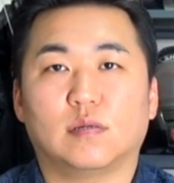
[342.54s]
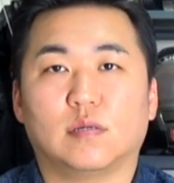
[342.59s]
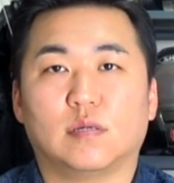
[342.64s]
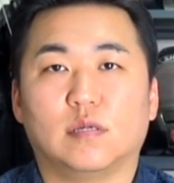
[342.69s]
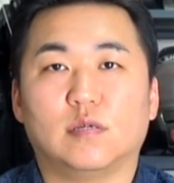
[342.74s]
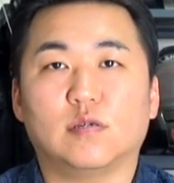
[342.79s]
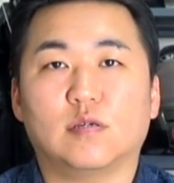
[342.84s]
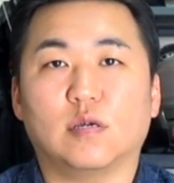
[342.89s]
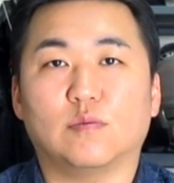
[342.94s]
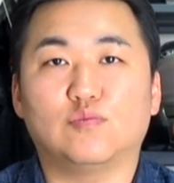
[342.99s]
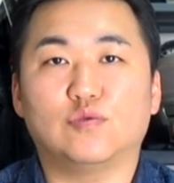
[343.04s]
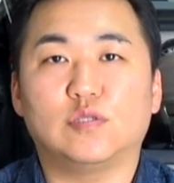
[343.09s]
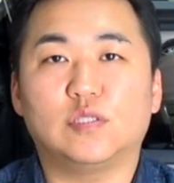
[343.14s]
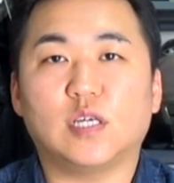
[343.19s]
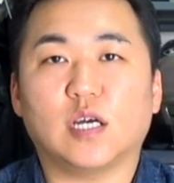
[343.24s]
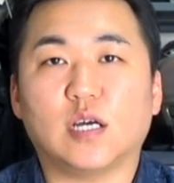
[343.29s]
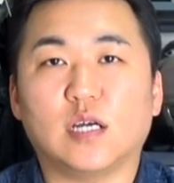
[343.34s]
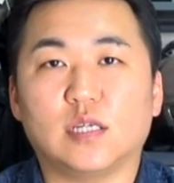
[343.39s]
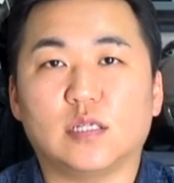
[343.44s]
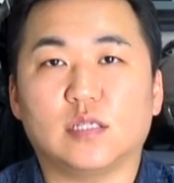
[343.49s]
이렇게
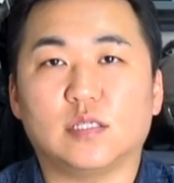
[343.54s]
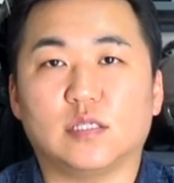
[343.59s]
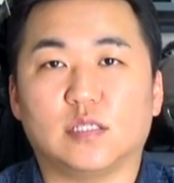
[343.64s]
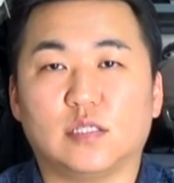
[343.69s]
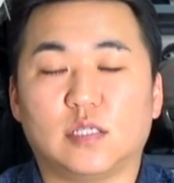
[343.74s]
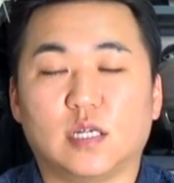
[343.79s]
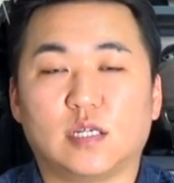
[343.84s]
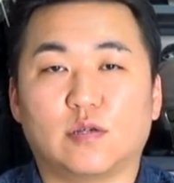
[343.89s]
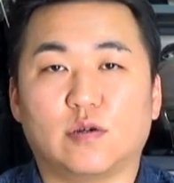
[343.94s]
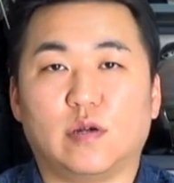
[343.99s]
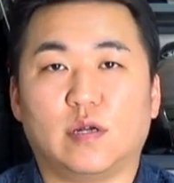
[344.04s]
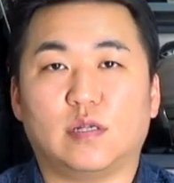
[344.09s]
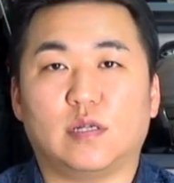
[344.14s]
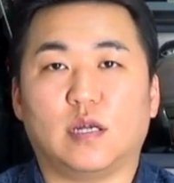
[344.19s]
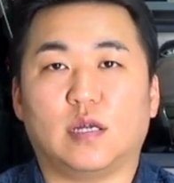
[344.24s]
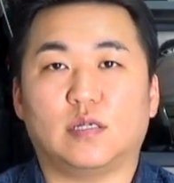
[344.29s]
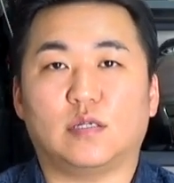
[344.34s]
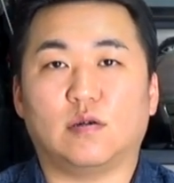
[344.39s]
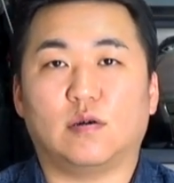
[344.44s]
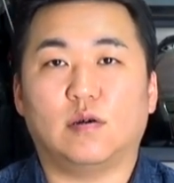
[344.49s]
문제가 있는 인젝터에
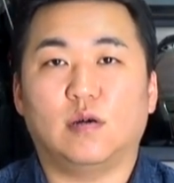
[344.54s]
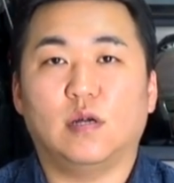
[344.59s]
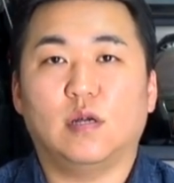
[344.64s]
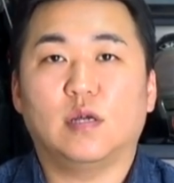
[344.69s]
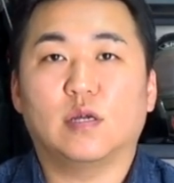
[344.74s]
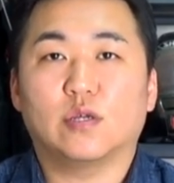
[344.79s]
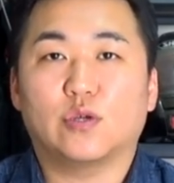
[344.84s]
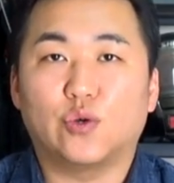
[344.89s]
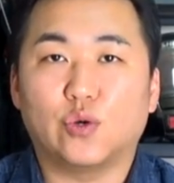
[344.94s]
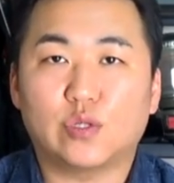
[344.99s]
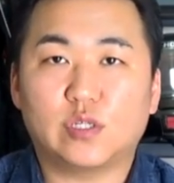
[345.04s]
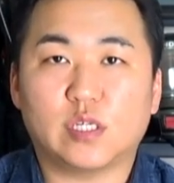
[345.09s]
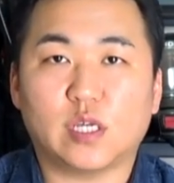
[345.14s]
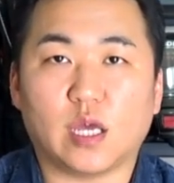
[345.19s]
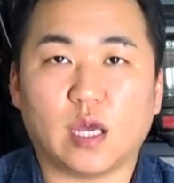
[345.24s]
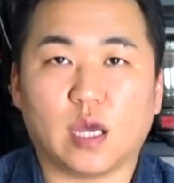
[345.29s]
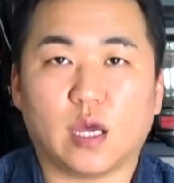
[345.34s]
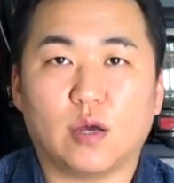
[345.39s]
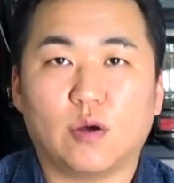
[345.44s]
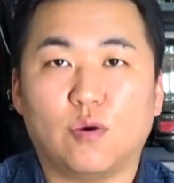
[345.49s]
대해서
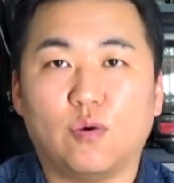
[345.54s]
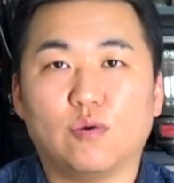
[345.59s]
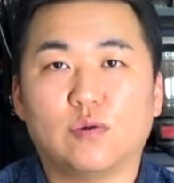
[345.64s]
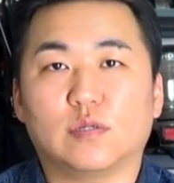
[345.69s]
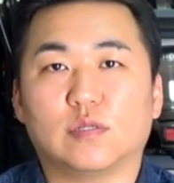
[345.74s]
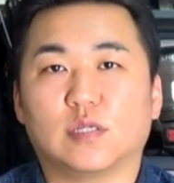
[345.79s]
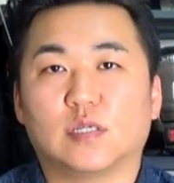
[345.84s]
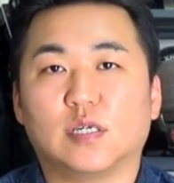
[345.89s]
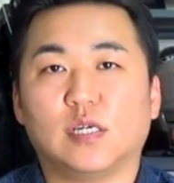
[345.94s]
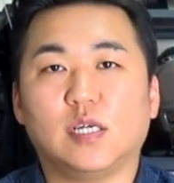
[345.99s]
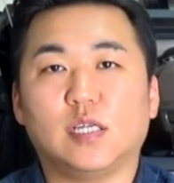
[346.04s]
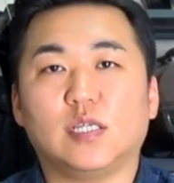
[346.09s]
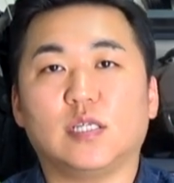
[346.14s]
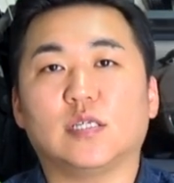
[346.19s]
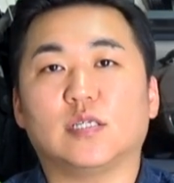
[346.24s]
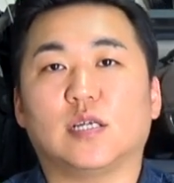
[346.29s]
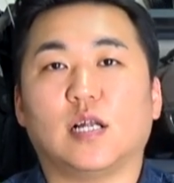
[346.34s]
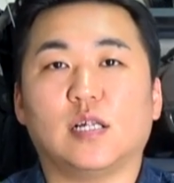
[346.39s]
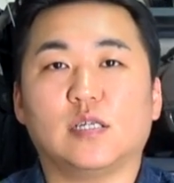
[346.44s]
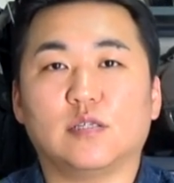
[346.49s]
교체 혹은
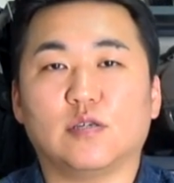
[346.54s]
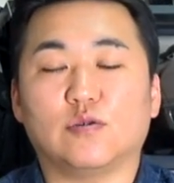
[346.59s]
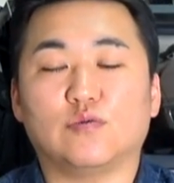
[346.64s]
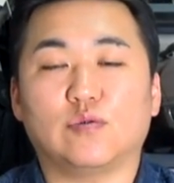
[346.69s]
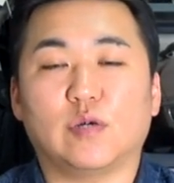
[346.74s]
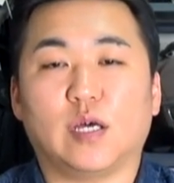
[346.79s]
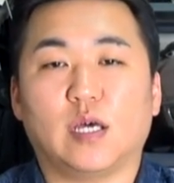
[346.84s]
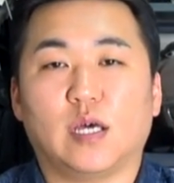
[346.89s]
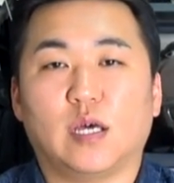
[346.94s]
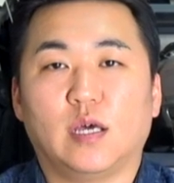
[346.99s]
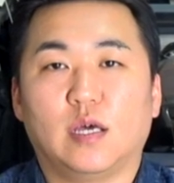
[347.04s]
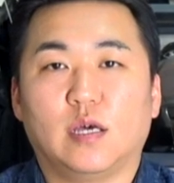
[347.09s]
클리닝을 할 경우에